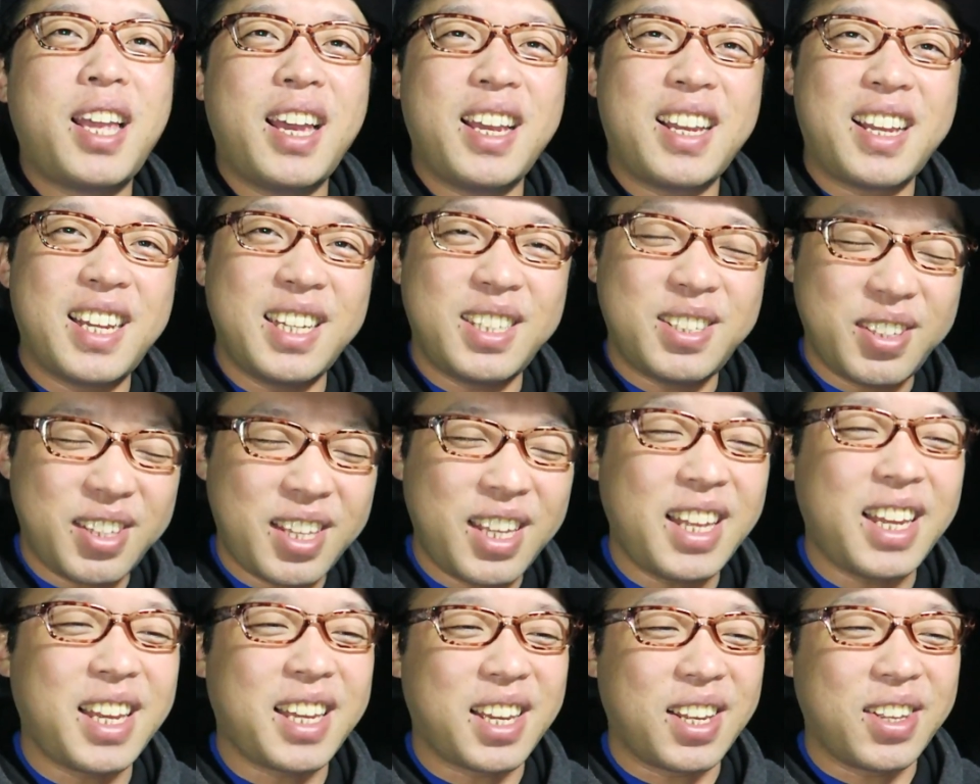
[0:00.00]
冷たい風
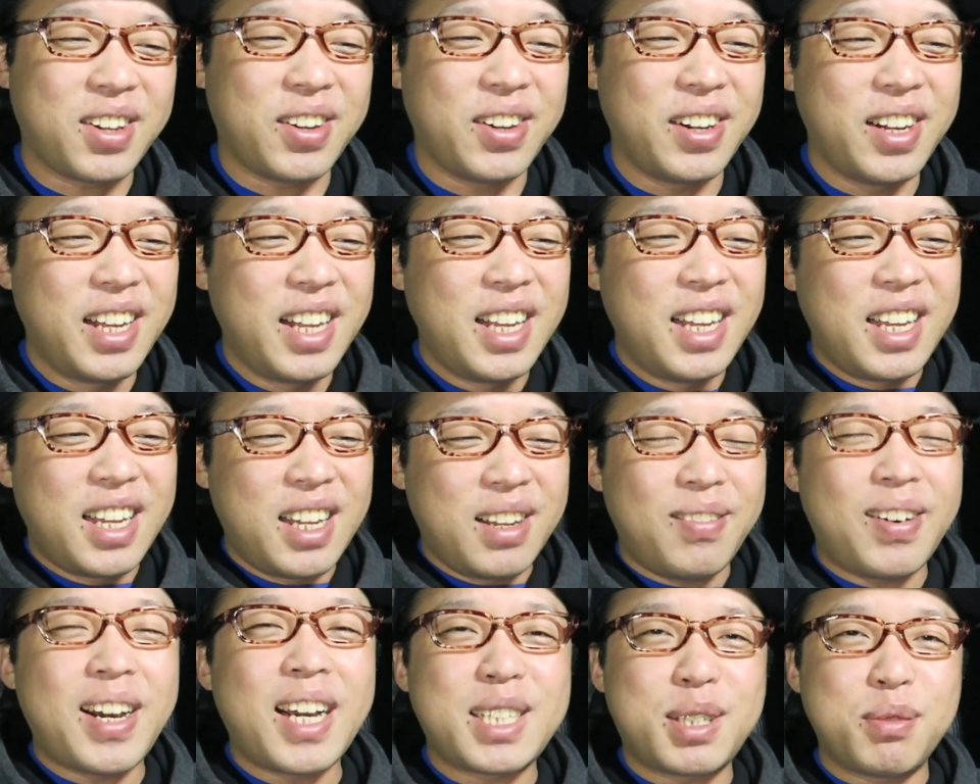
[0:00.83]
は出ないけど、
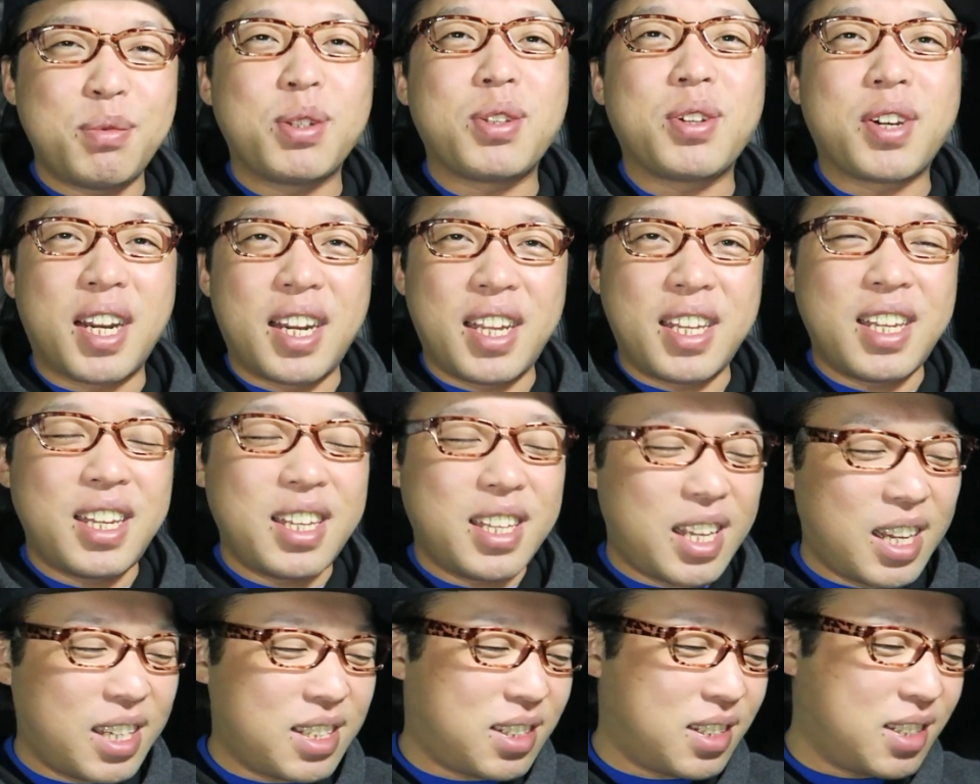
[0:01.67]
まあ足元から
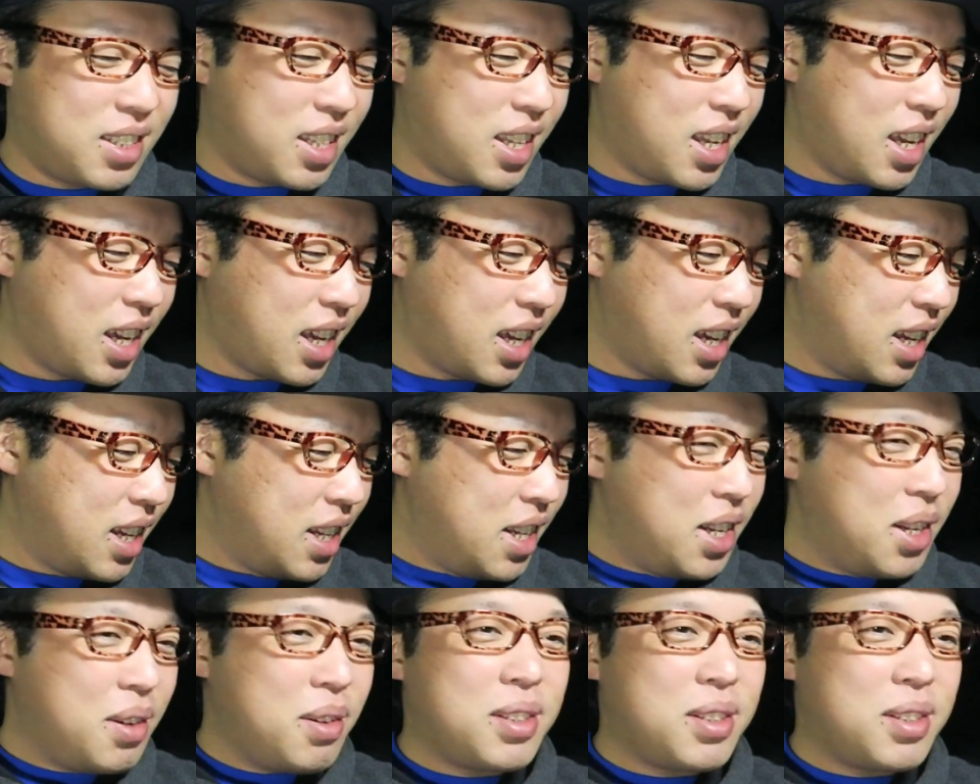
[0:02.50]
ね、出すんで、